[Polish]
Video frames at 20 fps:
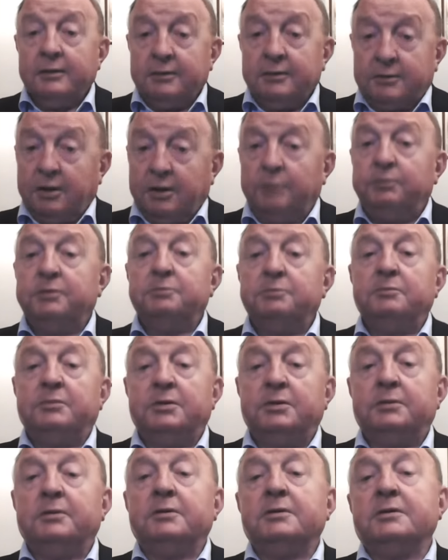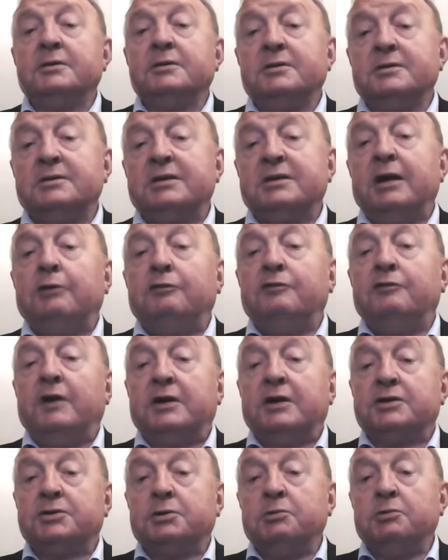to bym y,
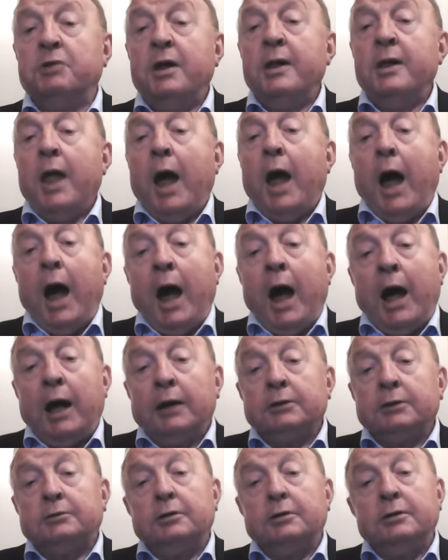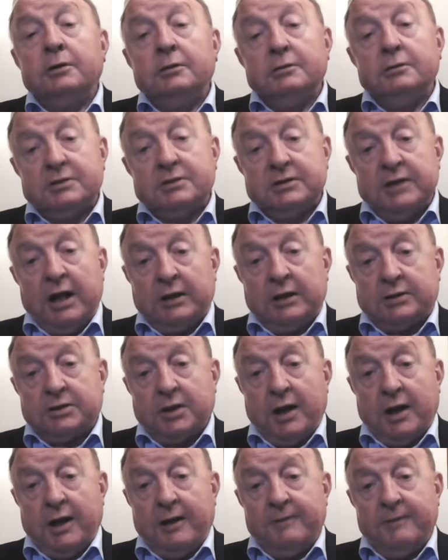zauważył, a to
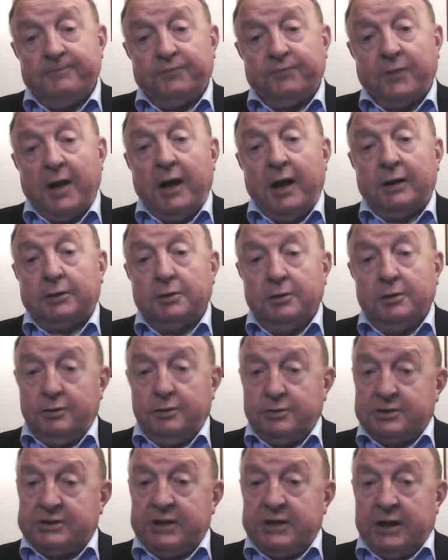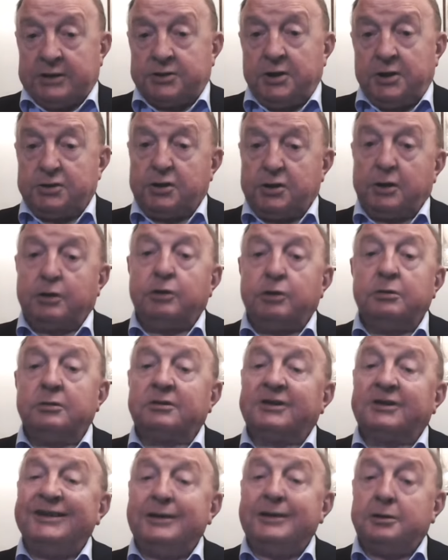oznacza, a to oznacza, że
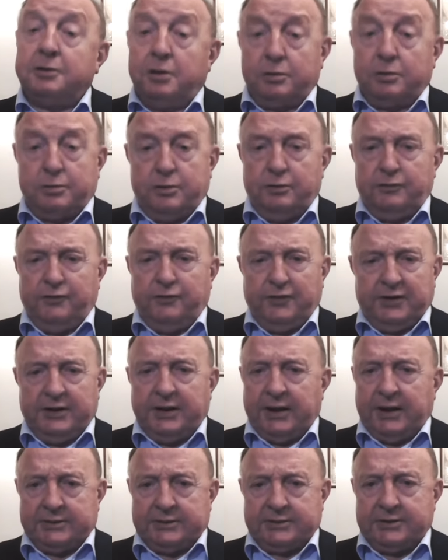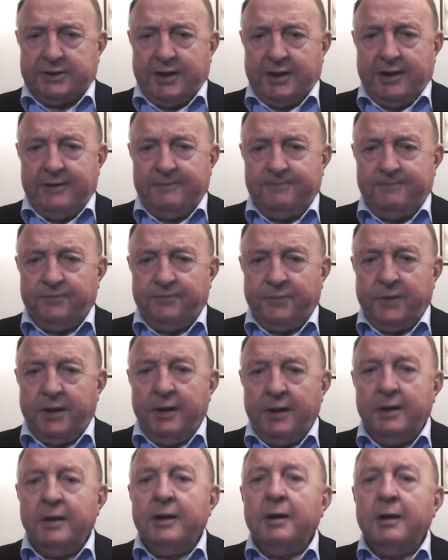tylko Konfederacja
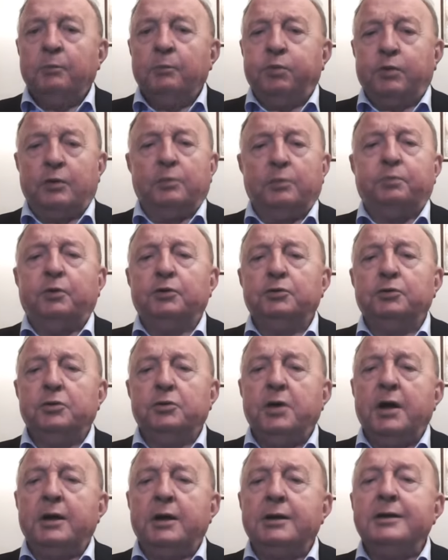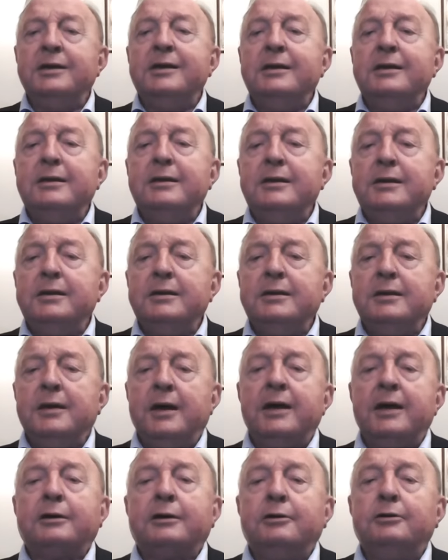proponuje inny
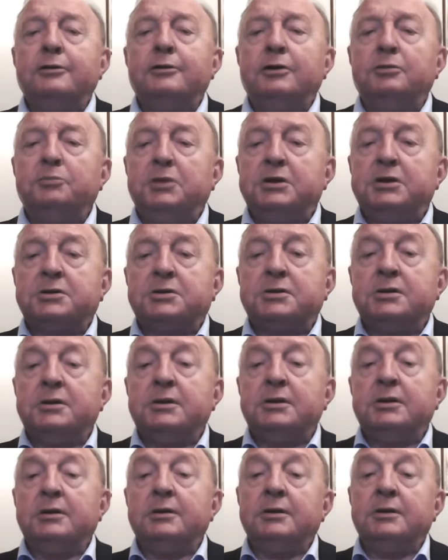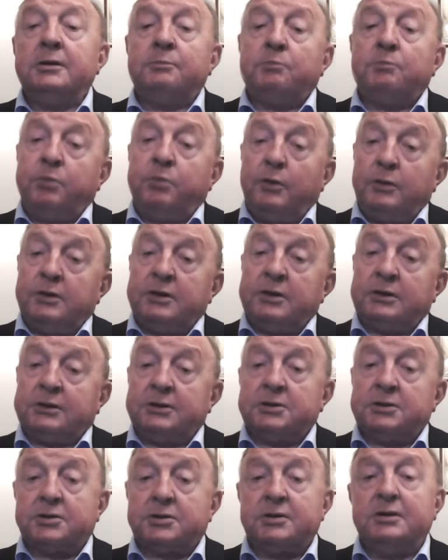ekonomiczny i
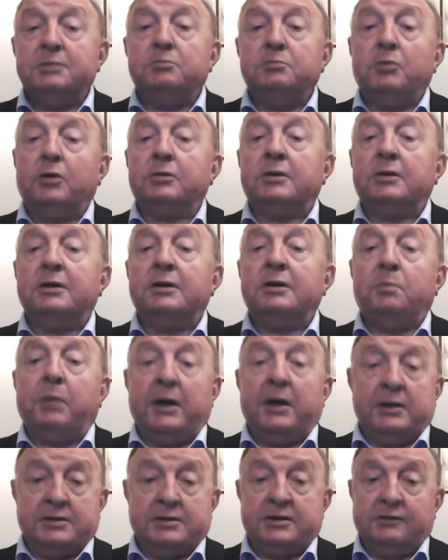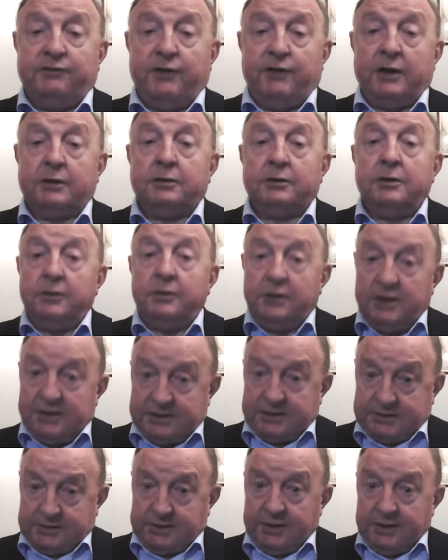polityczny model państwa. To
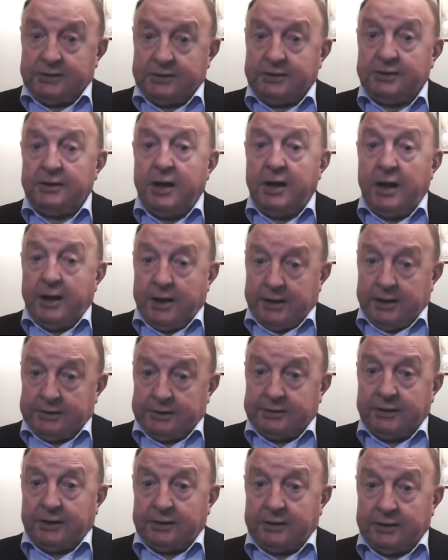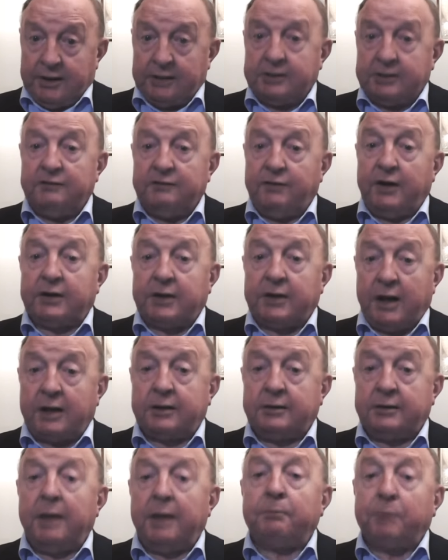jest jedyna alternatywa,
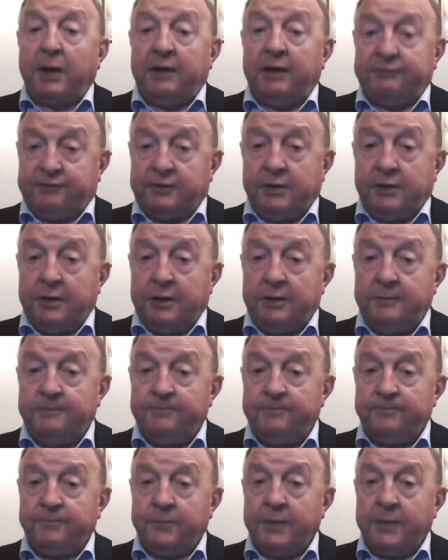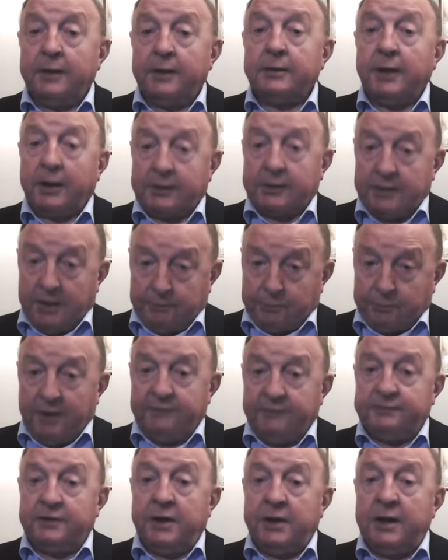tak naprawdę tak
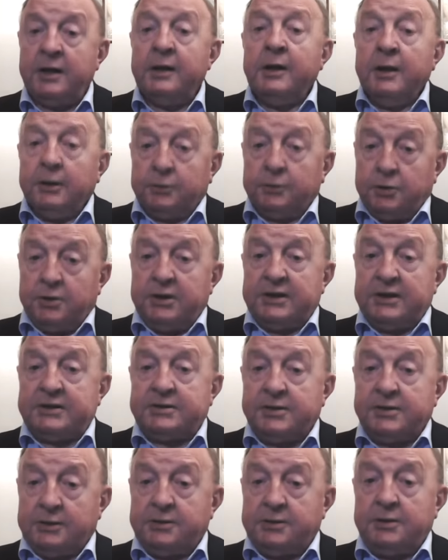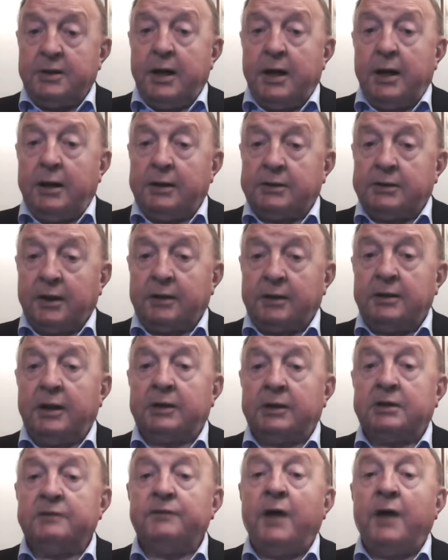naprawdę. To jest jedyna
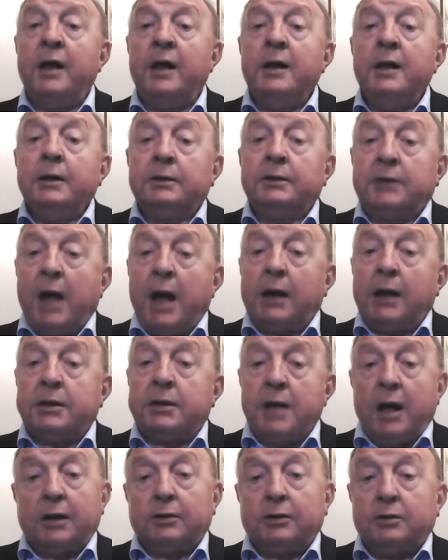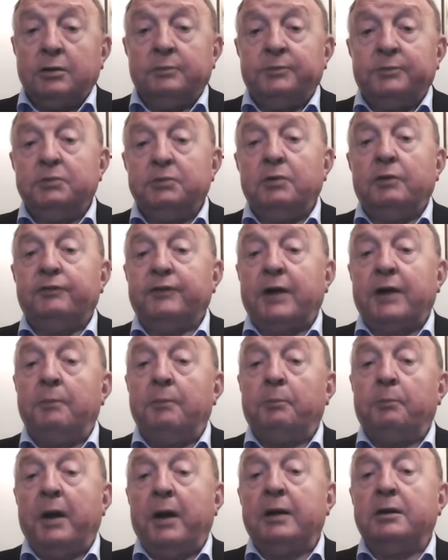alternatywa, tak jak to było w
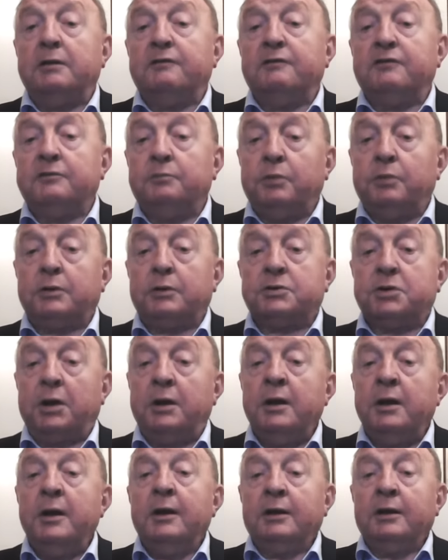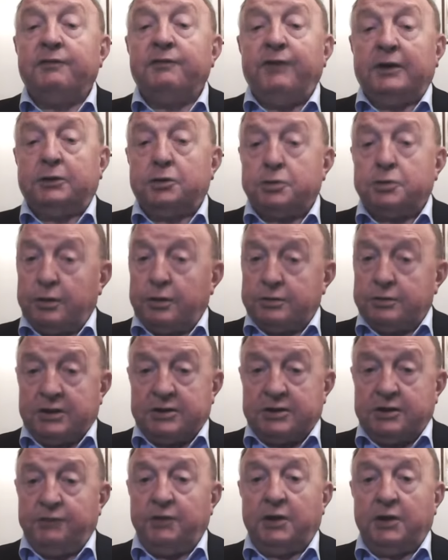kampanii wyborczej w
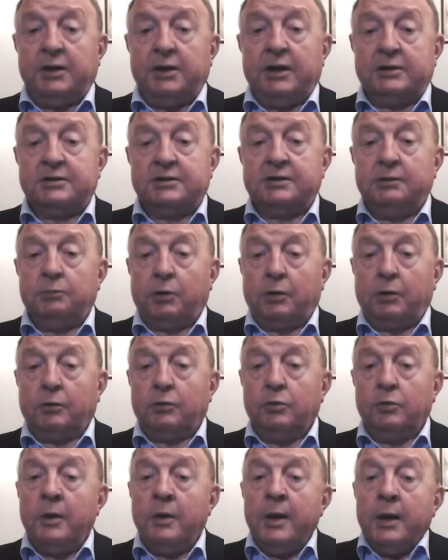2019 roku.